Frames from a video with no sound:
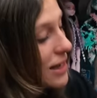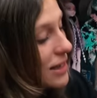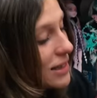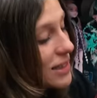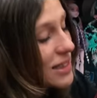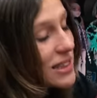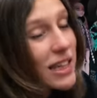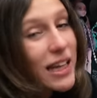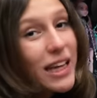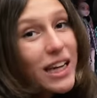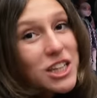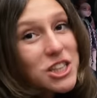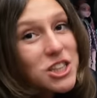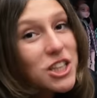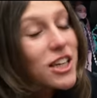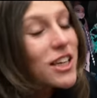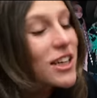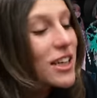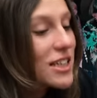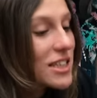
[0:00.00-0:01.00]

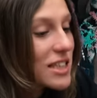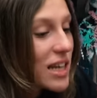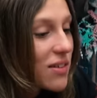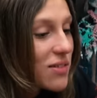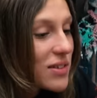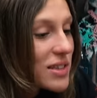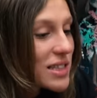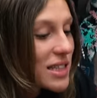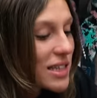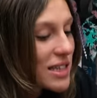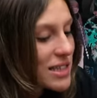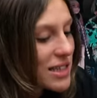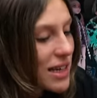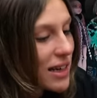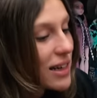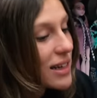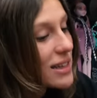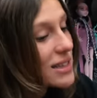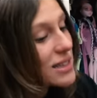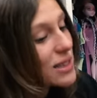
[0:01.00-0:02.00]
Настоящая красавица из
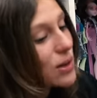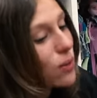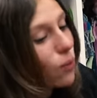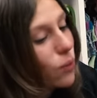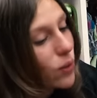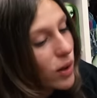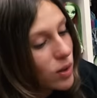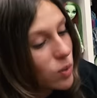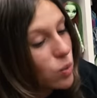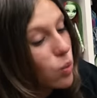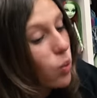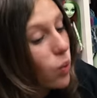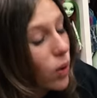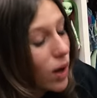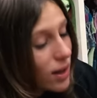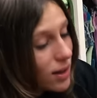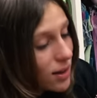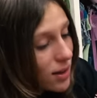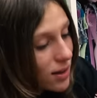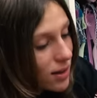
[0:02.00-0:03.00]
коллекции Way to
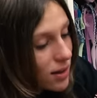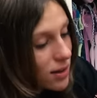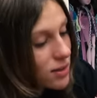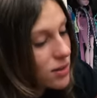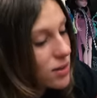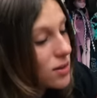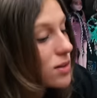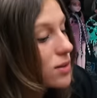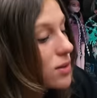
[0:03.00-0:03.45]
Wonderland,